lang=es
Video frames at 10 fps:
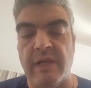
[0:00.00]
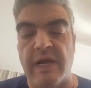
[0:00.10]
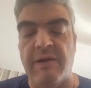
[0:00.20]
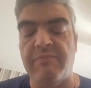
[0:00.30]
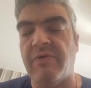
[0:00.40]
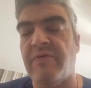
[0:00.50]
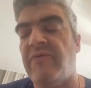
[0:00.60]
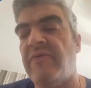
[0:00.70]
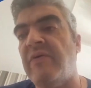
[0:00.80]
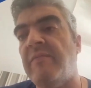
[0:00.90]
al
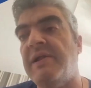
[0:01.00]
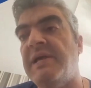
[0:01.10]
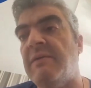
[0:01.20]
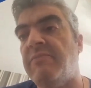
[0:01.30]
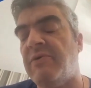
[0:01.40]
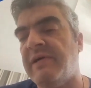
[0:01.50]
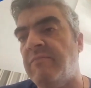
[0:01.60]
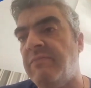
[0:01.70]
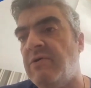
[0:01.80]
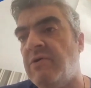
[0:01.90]
proceso de manía, por
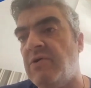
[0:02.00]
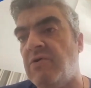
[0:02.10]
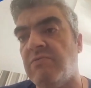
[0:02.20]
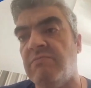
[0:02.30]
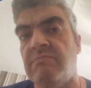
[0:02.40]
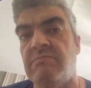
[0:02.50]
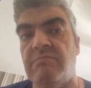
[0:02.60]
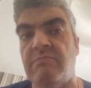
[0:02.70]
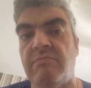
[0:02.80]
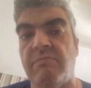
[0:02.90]
ejemplo,
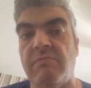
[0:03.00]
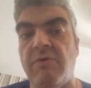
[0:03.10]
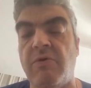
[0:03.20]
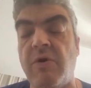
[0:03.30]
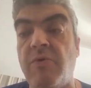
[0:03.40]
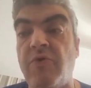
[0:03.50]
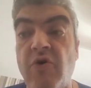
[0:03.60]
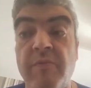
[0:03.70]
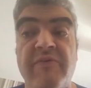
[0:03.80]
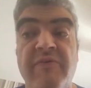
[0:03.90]
mm, como yo
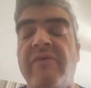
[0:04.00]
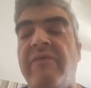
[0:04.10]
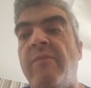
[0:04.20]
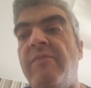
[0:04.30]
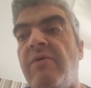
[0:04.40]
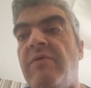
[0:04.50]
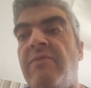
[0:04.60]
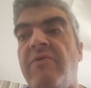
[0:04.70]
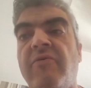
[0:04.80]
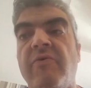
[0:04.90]
me siento también
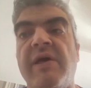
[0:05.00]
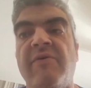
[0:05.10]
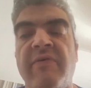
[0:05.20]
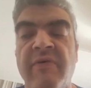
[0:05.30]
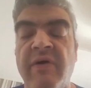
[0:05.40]
cuando estoy así,